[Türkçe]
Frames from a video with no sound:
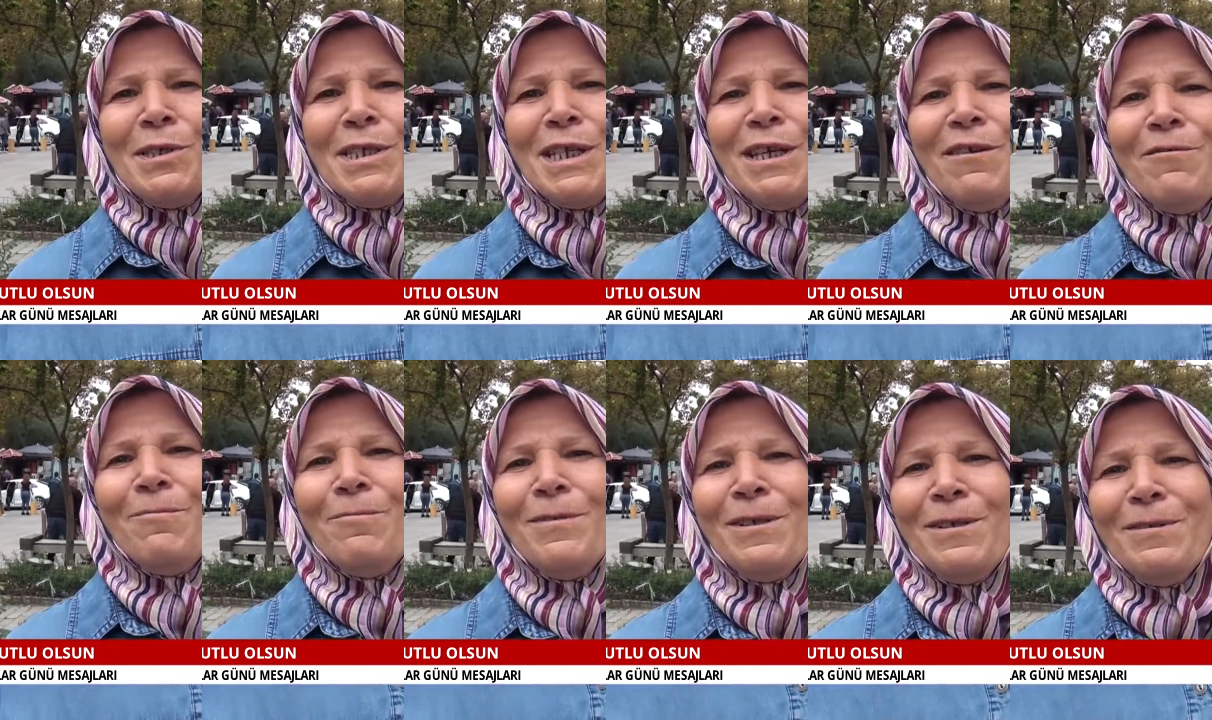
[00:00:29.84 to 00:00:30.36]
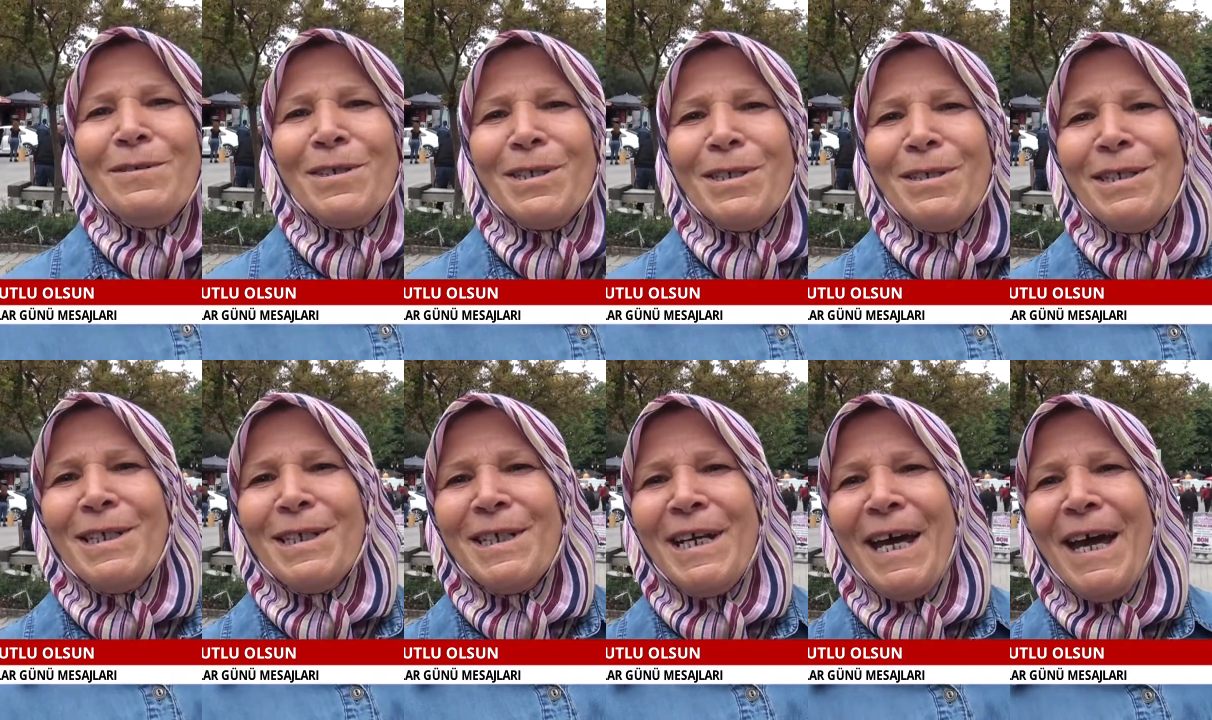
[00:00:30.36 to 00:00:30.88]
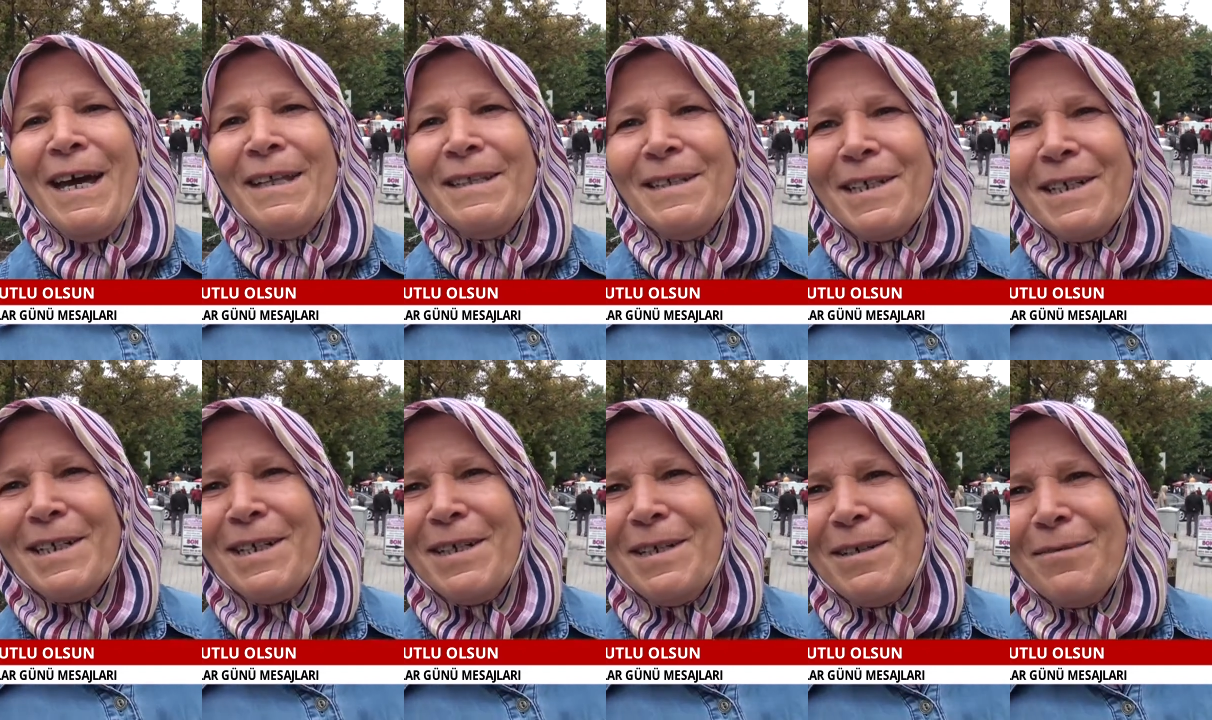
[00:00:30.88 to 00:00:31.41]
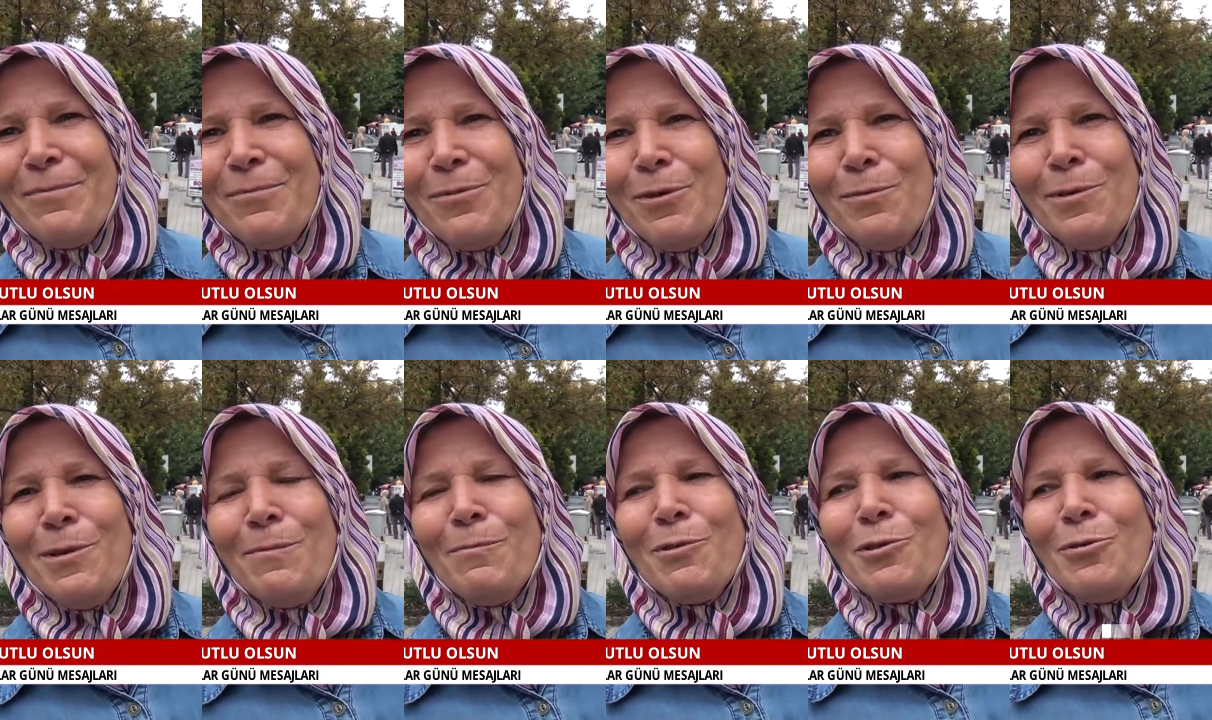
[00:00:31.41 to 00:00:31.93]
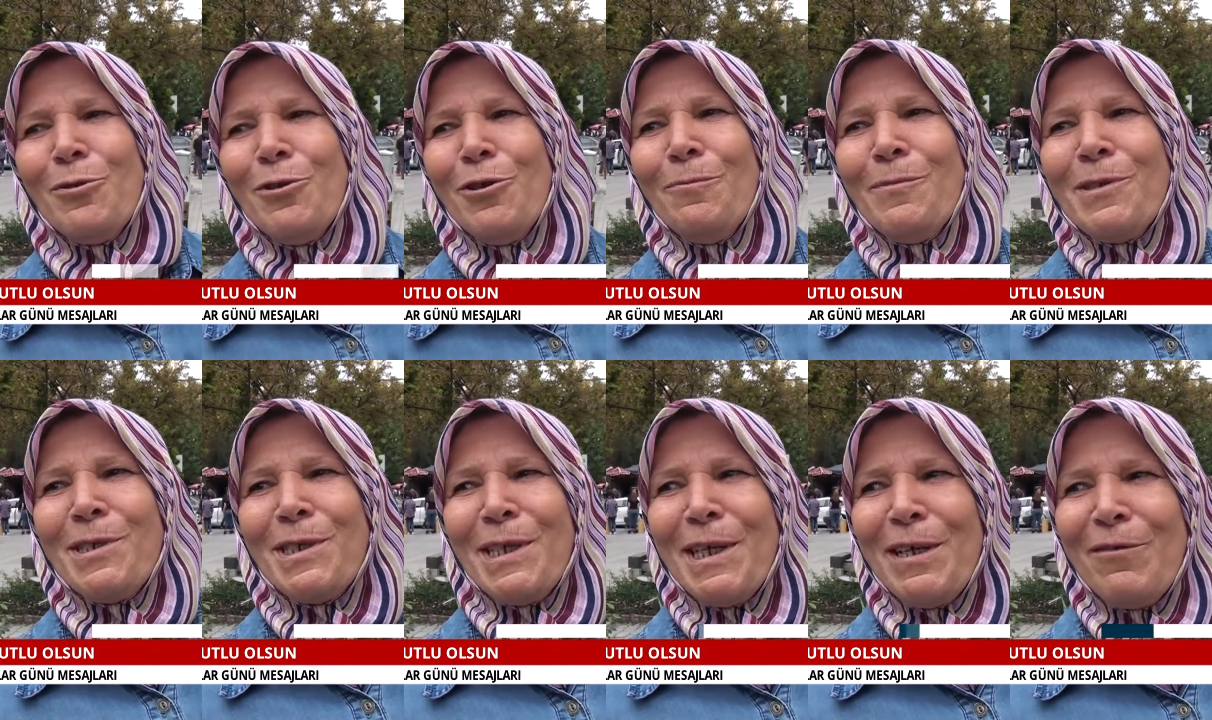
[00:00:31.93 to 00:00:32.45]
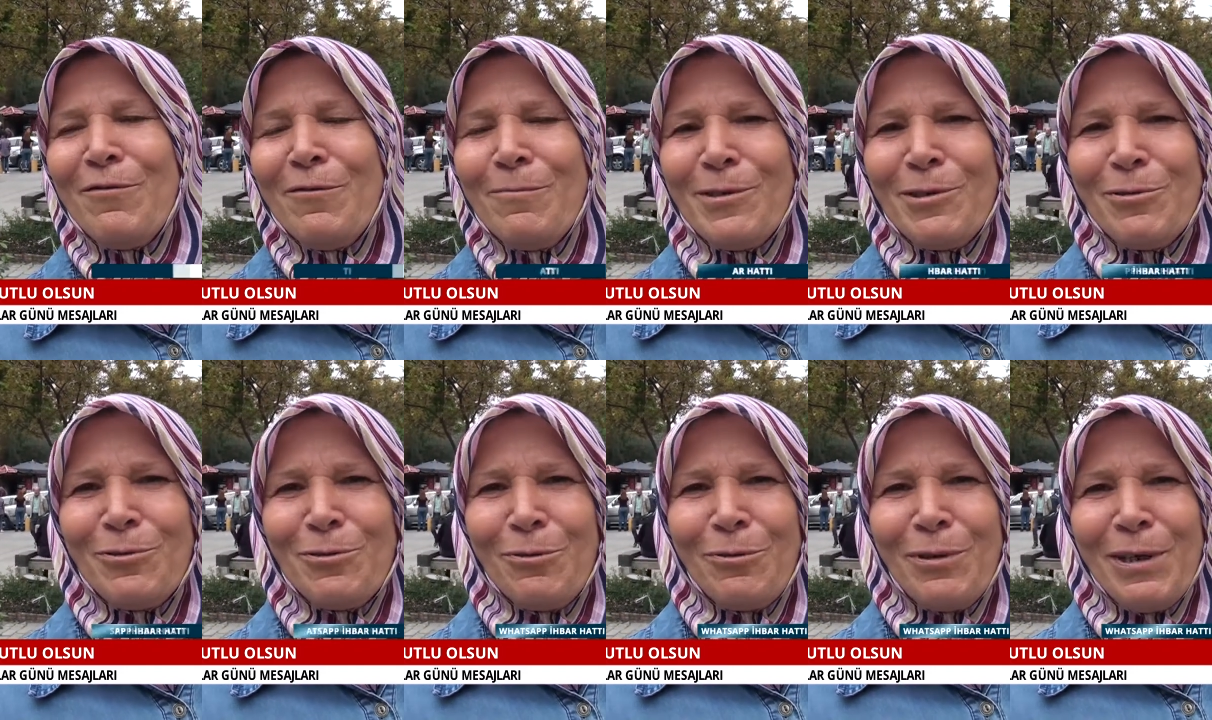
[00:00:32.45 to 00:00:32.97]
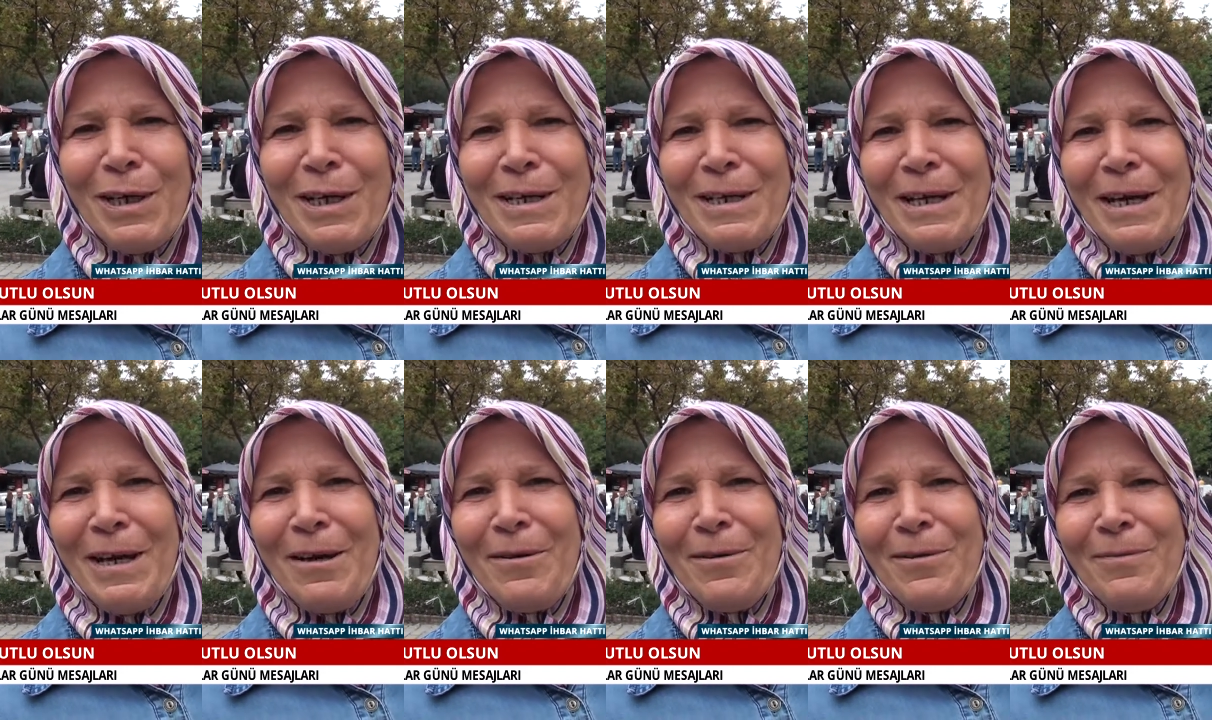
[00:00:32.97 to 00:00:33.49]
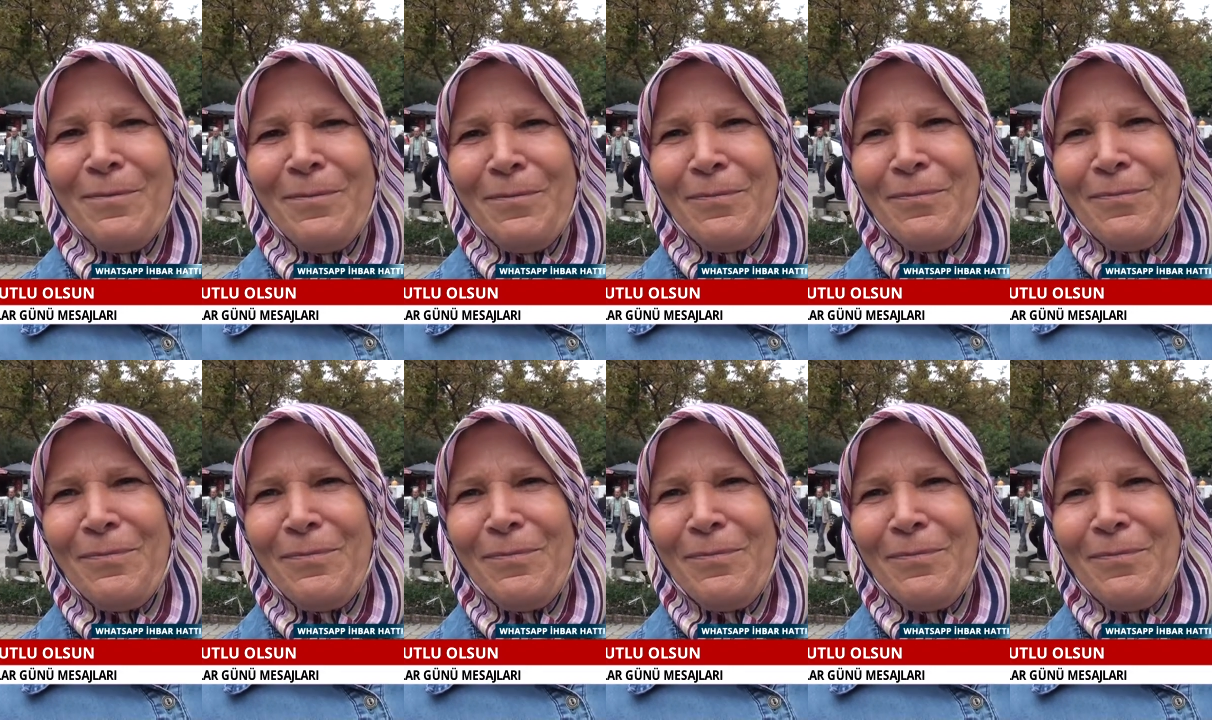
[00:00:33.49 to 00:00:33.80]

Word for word: Evimizin direğidir. Babamız olmasa evimiz çöker yarım.